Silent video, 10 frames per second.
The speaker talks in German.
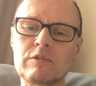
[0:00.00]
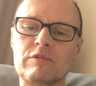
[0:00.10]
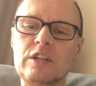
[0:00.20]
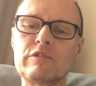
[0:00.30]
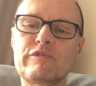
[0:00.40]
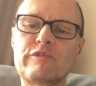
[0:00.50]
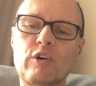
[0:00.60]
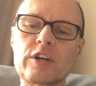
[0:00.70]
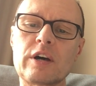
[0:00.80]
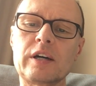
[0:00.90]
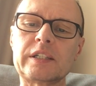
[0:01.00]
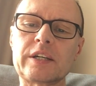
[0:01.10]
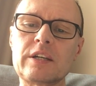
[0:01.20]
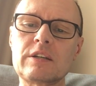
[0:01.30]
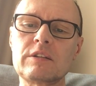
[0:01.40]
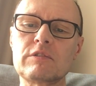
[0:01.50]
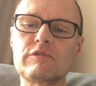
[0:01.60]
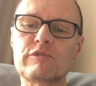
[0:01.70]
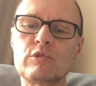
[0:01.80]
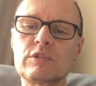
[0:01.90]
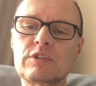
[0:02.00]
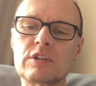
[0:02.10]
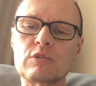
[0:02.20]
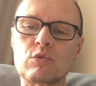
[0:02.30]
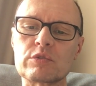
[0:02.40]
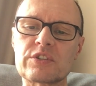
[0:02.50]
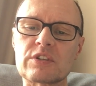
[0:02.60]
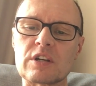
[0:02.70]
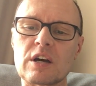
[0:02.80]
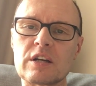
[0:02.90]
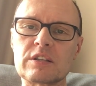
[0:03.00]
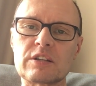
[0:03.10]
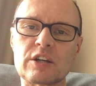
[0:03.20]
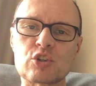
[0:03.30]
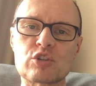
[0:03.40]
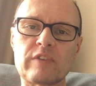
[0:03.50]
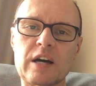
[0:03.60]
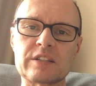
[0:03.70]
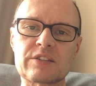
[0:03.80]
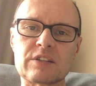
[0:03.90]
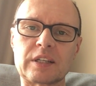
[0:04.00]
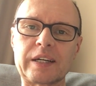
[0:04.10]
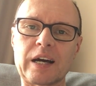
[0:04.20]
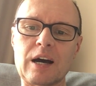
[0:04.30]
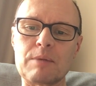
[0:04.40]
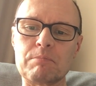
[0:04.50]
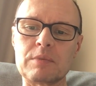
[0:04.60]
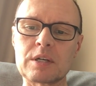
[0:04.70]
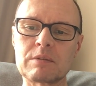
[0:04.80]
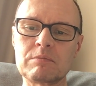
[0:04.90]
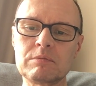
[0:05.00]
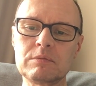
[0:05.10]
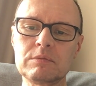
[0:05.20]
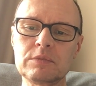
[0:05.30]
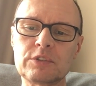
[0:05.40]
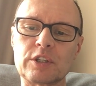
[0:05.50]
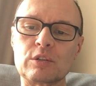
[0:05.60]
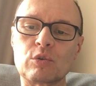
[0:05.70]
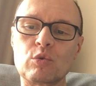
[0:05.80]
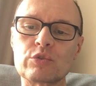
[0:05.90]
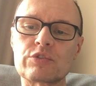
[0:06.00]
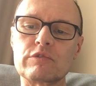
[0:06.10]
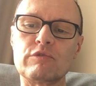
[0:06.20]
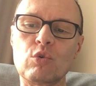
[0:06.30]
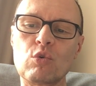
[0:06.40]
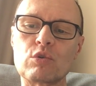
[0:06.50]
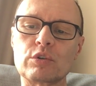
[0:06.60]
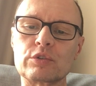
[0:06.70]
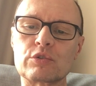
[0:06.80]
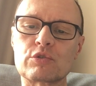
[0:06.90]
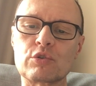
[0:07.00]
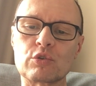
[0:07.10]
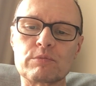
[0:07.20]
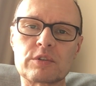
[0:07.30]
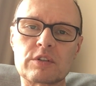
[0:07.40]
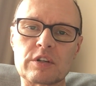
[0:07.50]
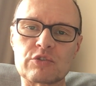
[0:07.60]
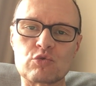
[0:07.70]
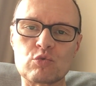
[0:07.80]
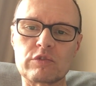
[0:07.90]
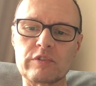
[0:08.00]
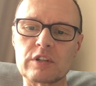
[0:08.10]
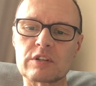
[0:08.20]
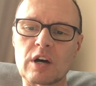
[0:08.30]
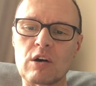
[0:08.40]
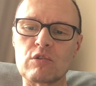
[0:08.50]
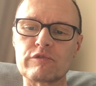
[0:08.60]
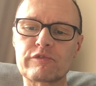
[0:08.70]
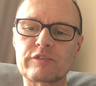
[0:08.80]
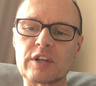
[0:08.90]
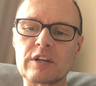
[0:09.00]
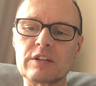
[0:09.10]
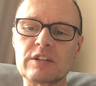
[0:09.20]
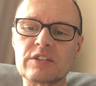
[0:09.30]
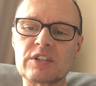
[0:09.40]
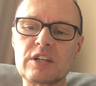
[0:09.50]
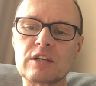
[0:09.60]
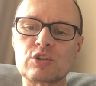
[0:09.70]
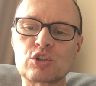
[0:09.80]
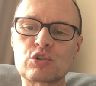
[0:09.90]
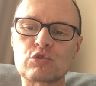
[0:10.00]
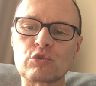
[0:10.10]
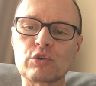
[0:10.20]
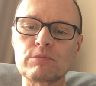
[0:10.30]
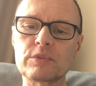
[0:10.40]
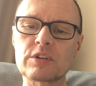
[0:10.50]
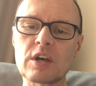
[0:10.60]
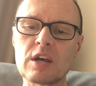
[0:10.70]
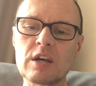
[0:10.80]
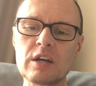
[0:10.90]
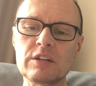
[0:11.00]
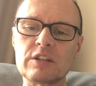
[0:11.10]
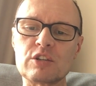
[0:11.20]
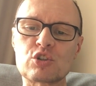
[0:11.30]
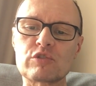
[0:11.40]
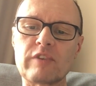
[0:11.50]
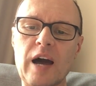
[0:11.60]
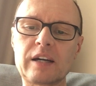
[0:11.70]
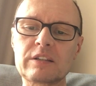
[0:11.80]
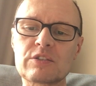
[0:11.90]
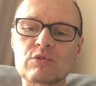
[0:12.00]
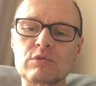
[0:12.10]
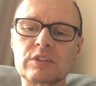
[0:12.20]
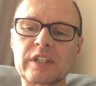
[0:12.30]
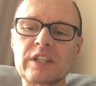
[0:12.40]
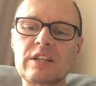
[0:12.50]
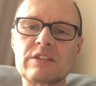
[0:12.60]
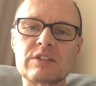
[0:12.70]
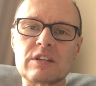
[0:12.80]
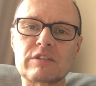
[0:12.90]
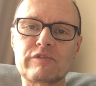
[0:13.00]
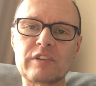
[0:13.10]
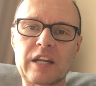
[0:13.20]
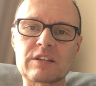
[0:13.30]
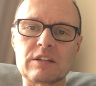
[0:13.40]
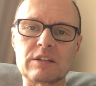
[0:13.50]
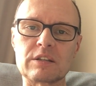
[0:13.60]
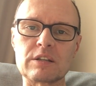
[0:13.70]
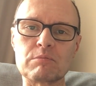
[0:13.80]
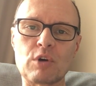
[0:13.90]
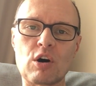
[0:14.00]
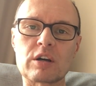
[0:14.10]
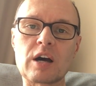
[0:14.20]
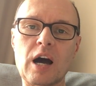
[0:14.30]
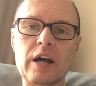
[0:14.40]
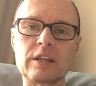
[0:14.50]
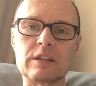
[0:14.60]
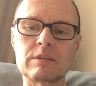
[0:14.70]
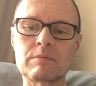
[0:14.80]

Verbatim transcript: Wie Feuerregen füllt den Ozean der schwarze Gram. Die großen Wogen türmt der Südwind auf, der in die Segel stürmt, die schwarz und riesig flattern im Orkan.